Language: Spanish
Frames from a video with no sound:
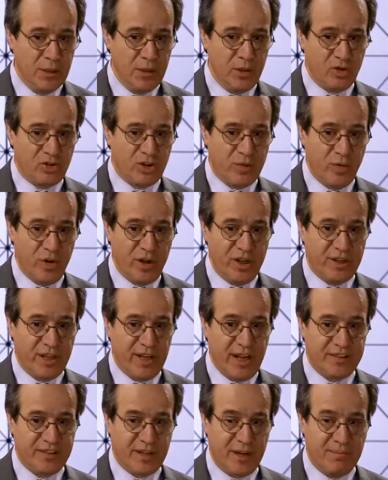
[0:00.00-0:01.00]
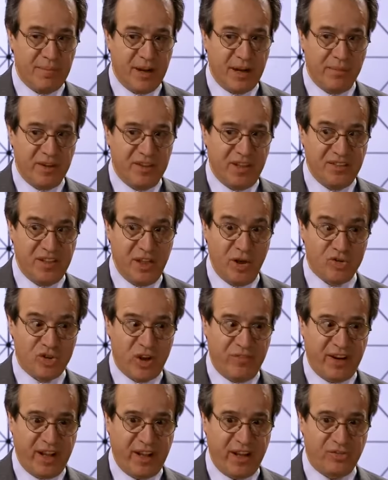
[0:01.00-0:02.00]
No se moleste, la trampa que me tendieron
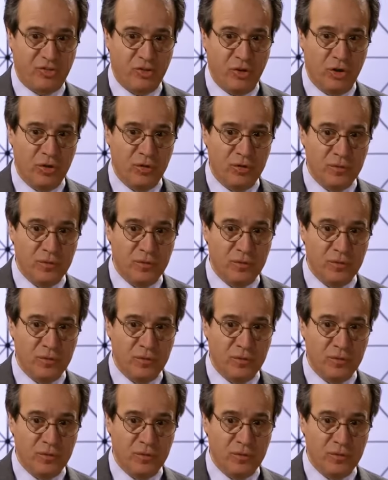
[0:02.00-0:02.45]
ya fracasó.